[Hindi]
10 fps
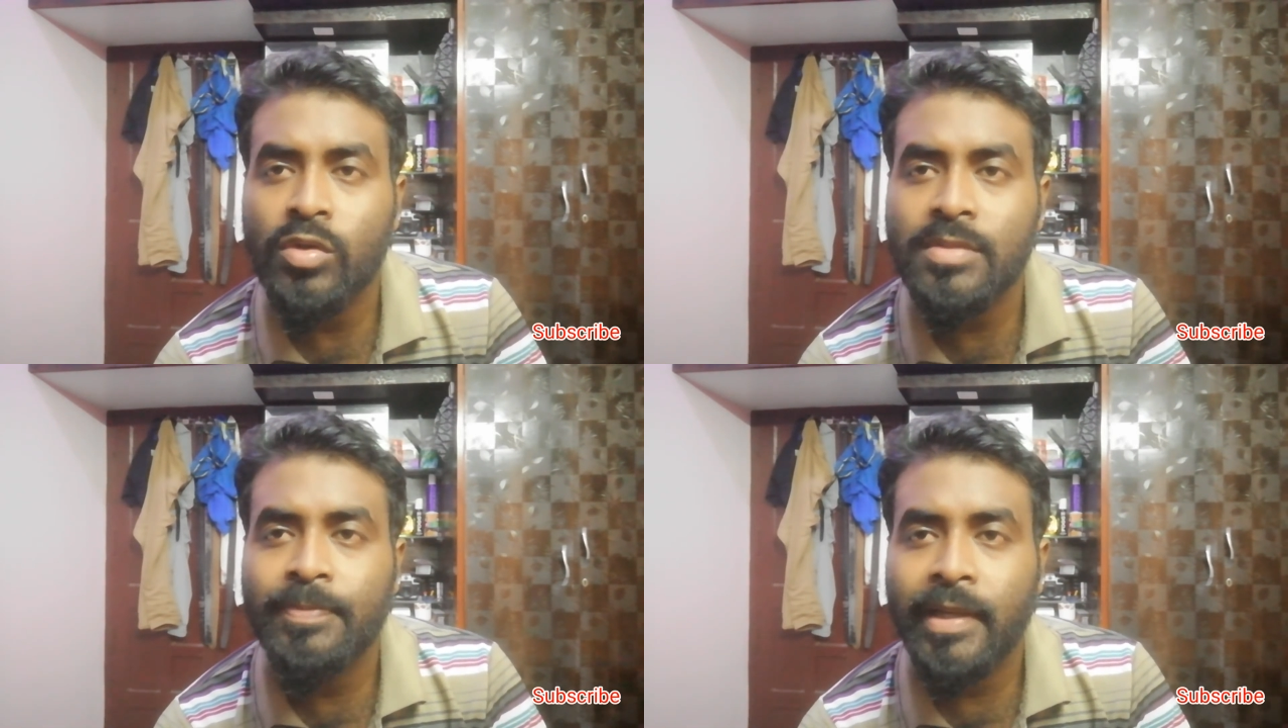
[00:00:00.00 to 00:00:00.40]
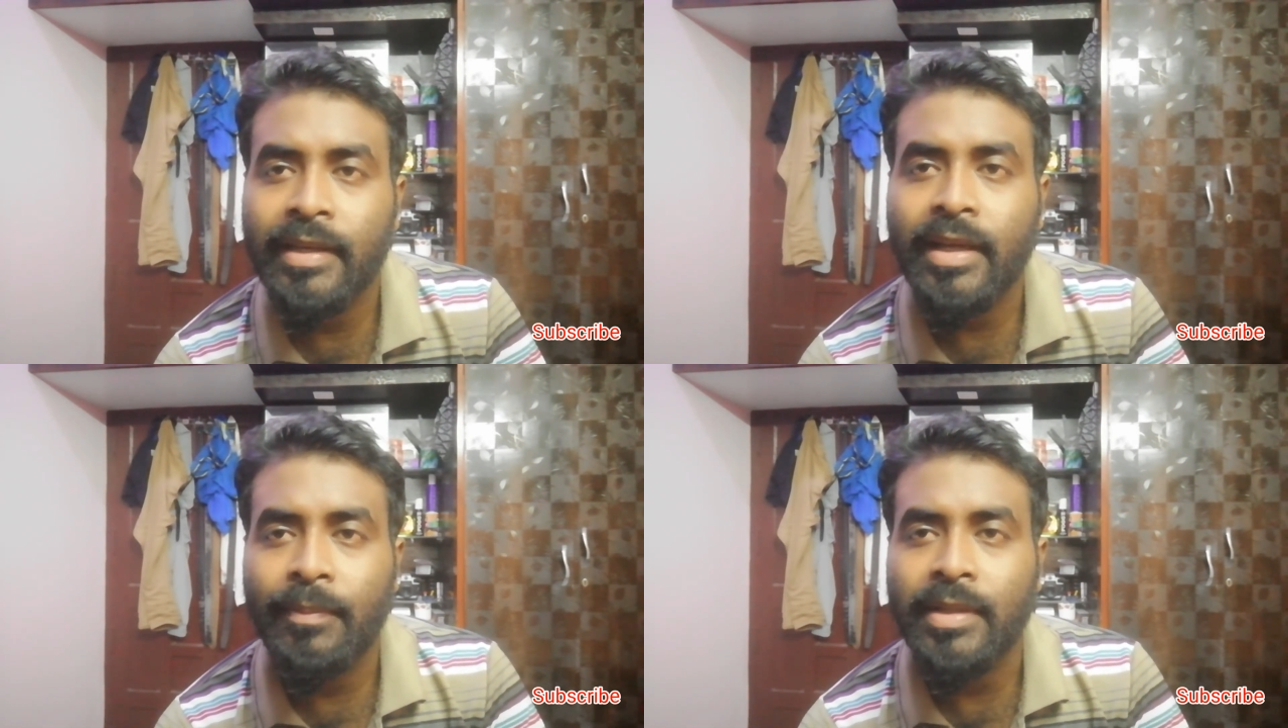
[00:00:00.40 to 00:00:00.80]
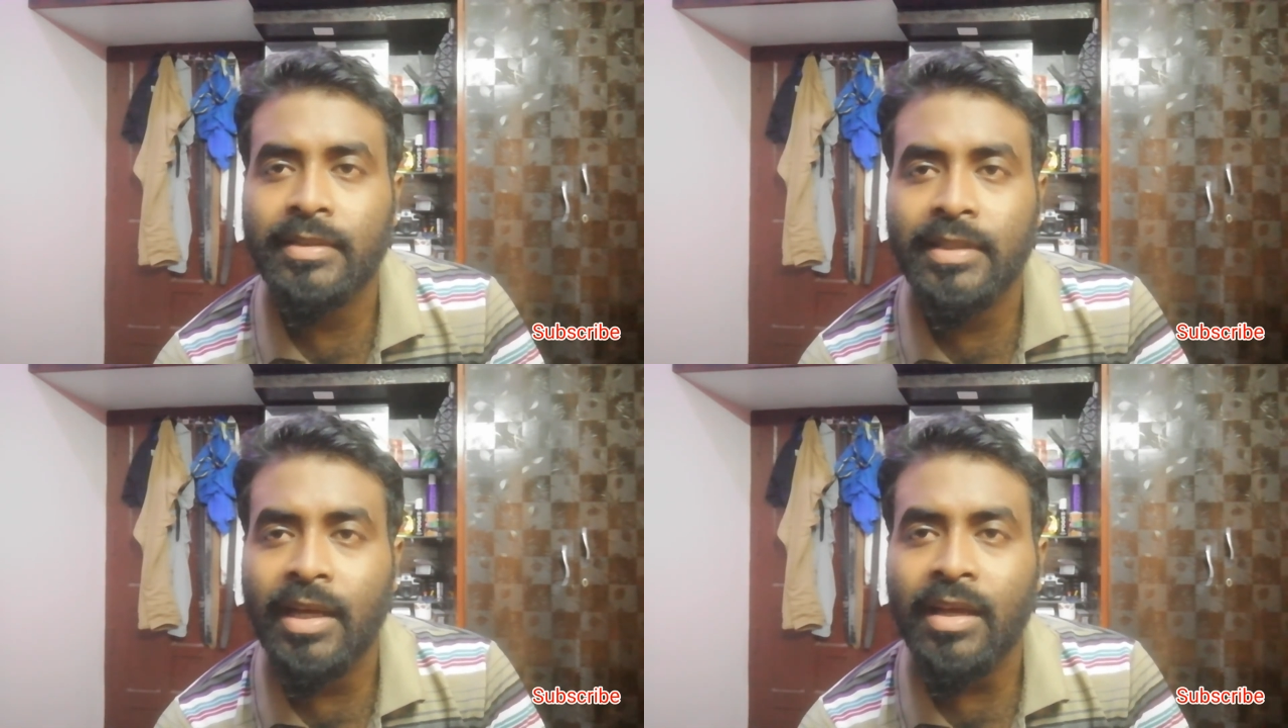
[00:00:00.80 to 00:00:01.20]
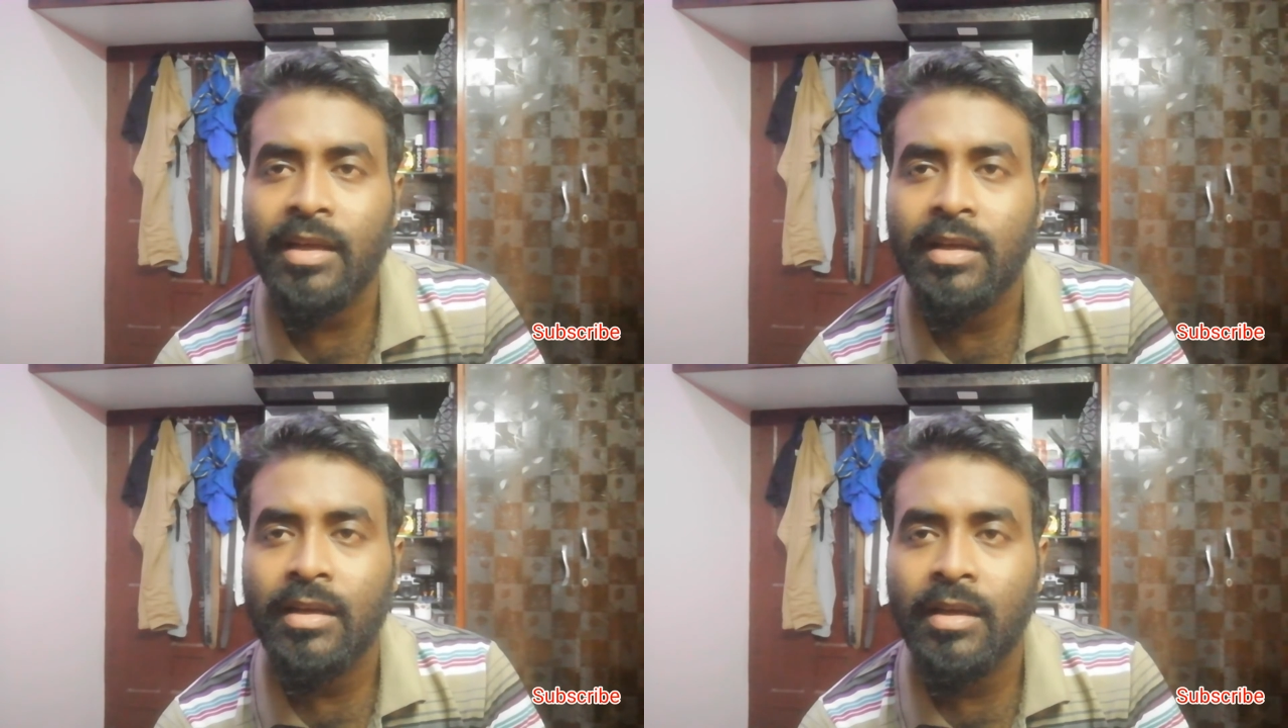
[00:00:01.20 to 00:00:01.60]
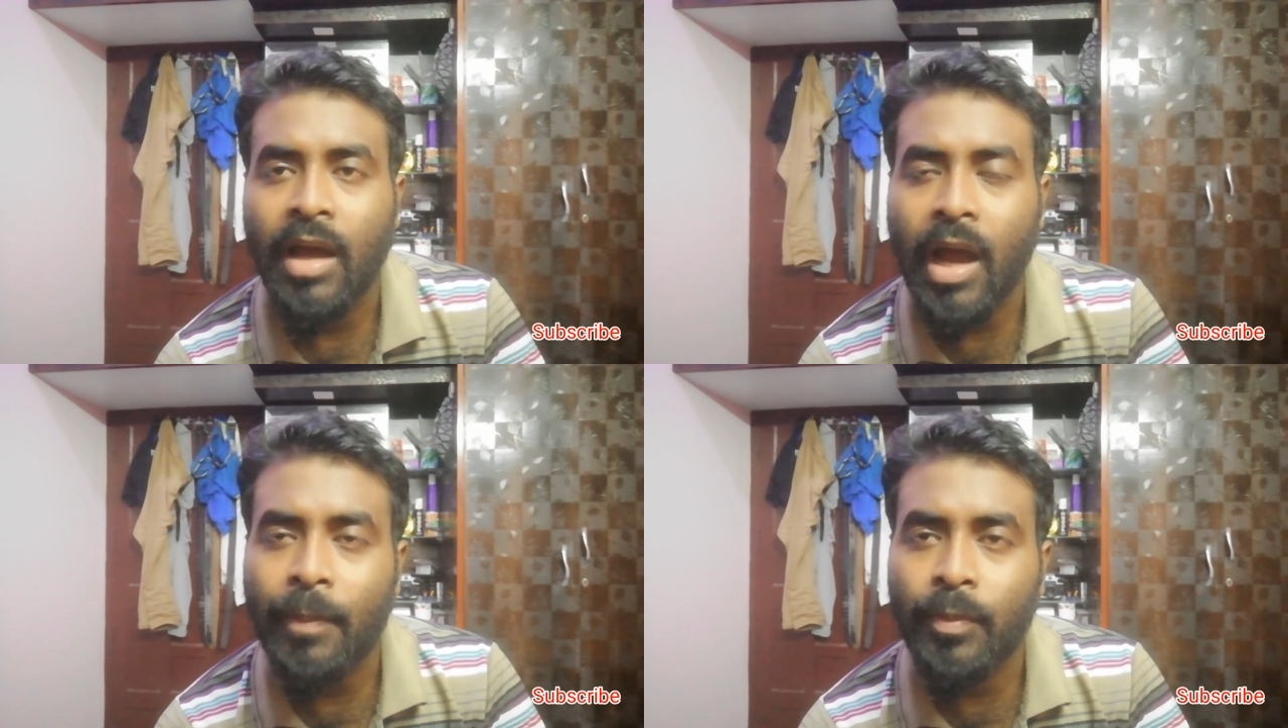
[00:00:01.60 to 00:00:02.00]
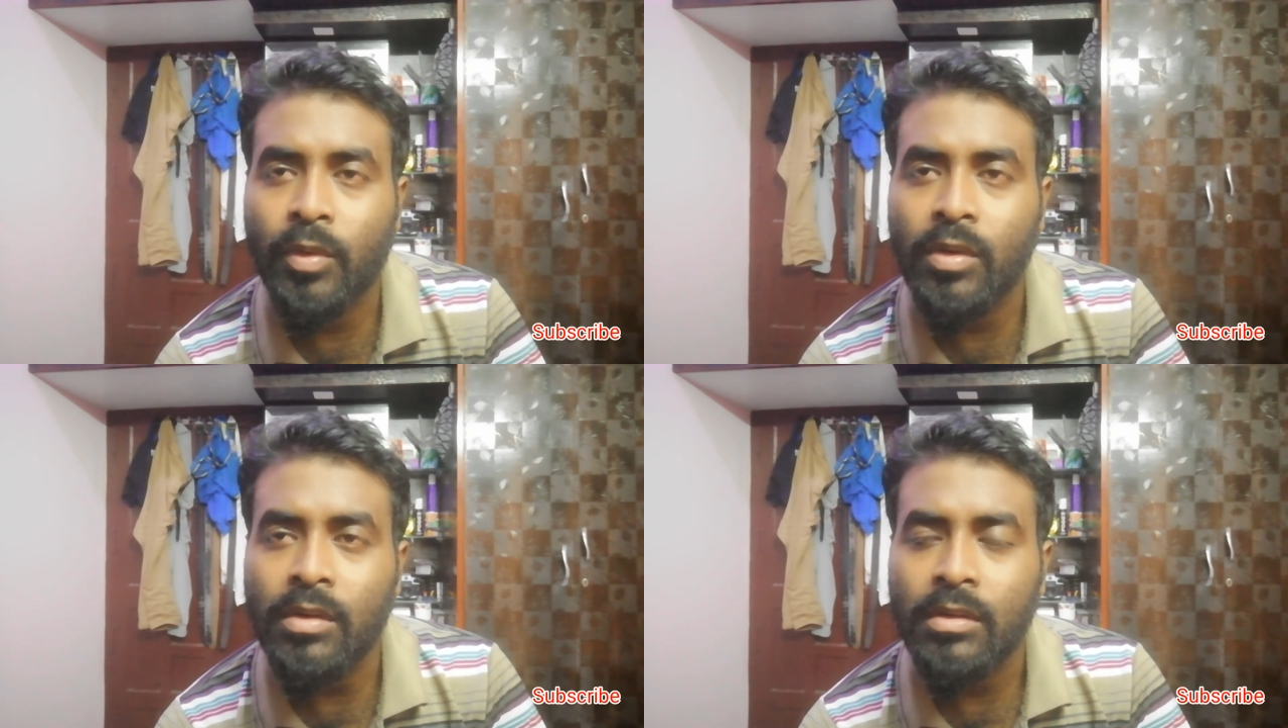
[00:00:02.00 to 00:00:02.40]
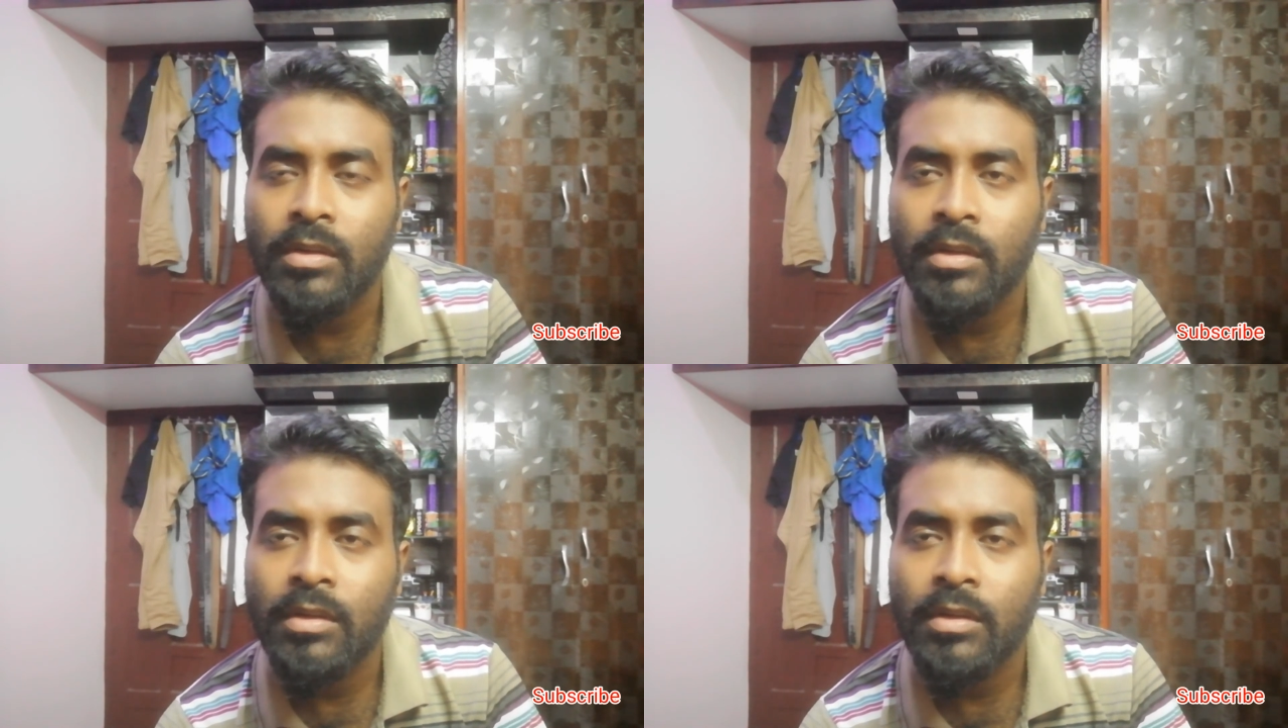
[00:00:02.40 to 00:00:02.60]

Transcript: उस पेयर का बच्चा आपको